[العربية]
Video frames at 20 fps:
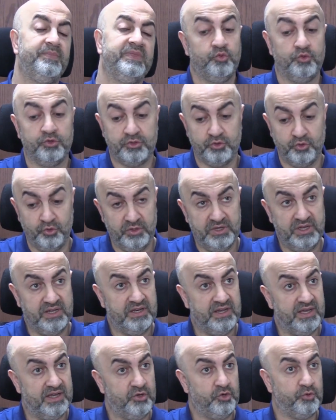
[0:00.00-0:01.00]
وصولا
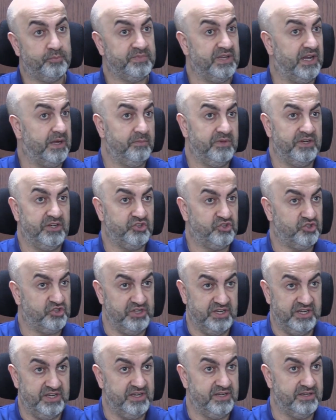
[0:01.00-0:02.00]
لانه بتعمل
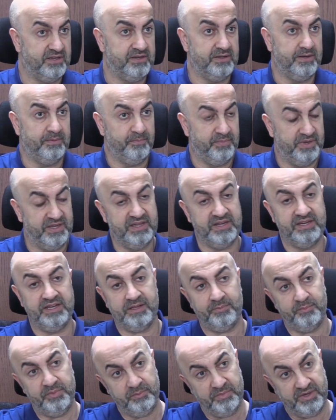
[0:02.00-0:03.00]
اجتهاد
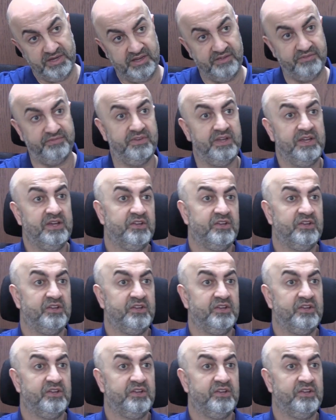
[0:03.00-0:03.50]
امبارح بملف